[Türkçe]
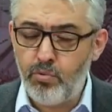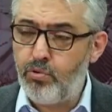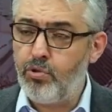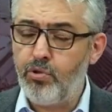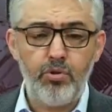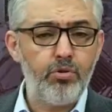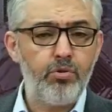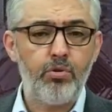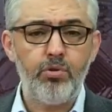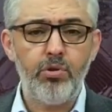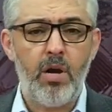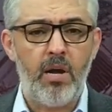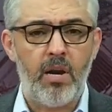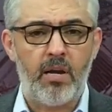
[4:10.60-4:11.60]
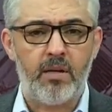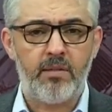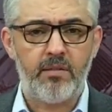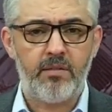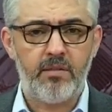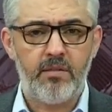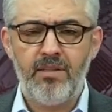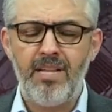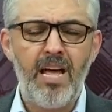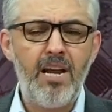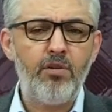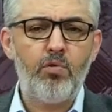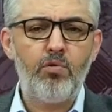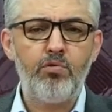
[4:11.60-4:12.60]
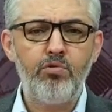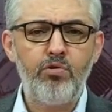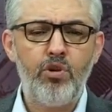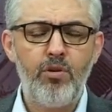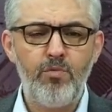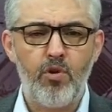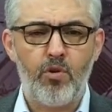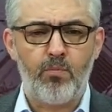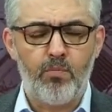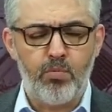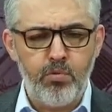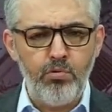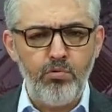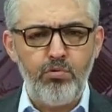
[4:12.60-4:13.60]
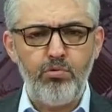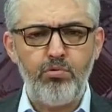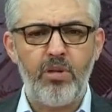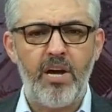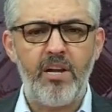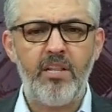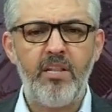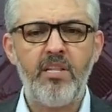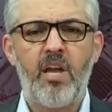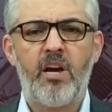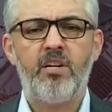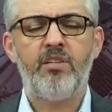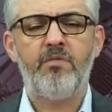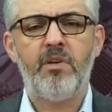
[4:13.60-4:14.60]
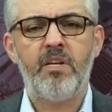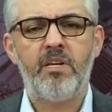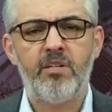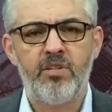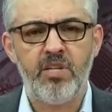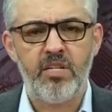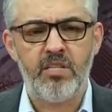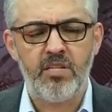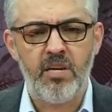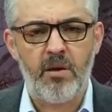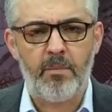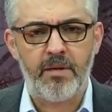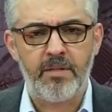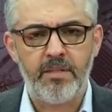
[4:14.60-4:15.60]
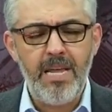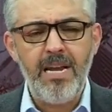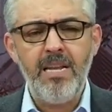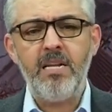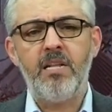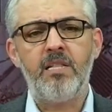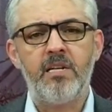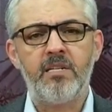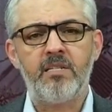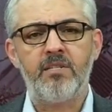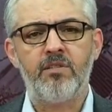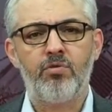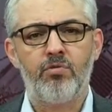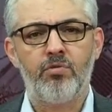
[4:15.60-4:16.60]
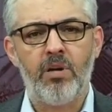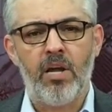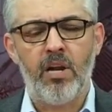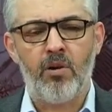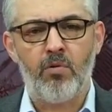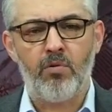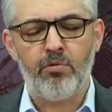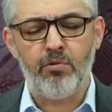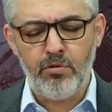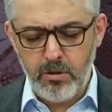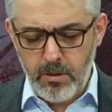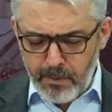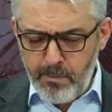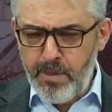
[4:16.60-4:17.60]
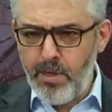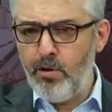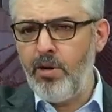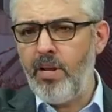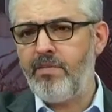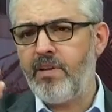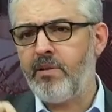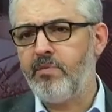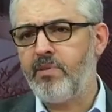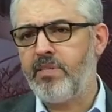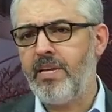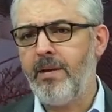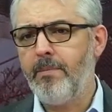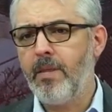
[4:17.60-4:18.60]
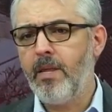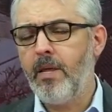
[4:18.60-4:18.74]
Bu çünkü kötü ahlaktır. Nerede olduğunun önemi yok. Bulunduğu dairede yakıcı ve yıkıcı etki yapar. Nereden anlarsınız kötü ahlak olduğunu? Bir örnek vereyim size.